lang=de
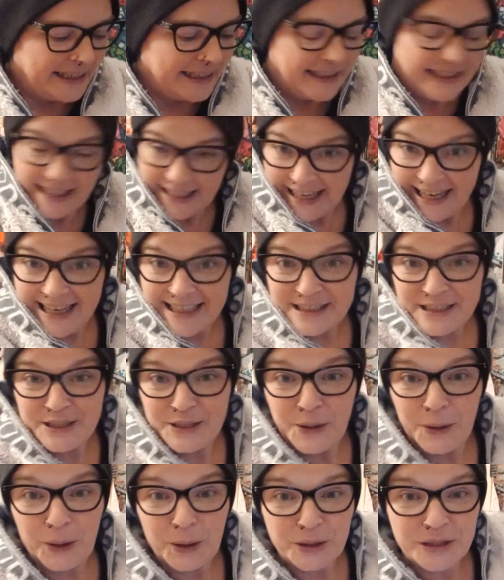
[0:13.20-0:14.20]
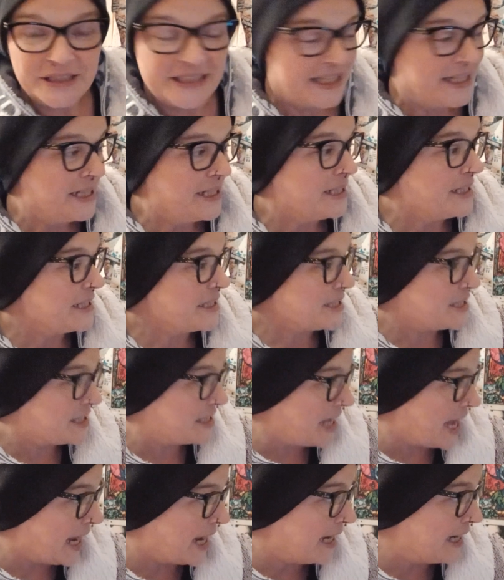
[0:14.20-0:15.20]
gerade noch den
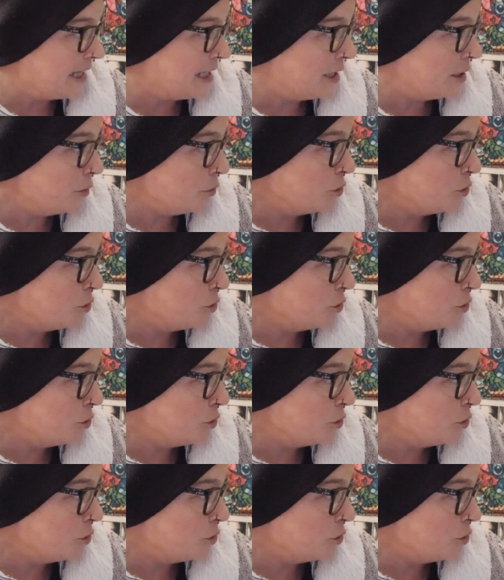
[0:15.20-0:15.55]
Sale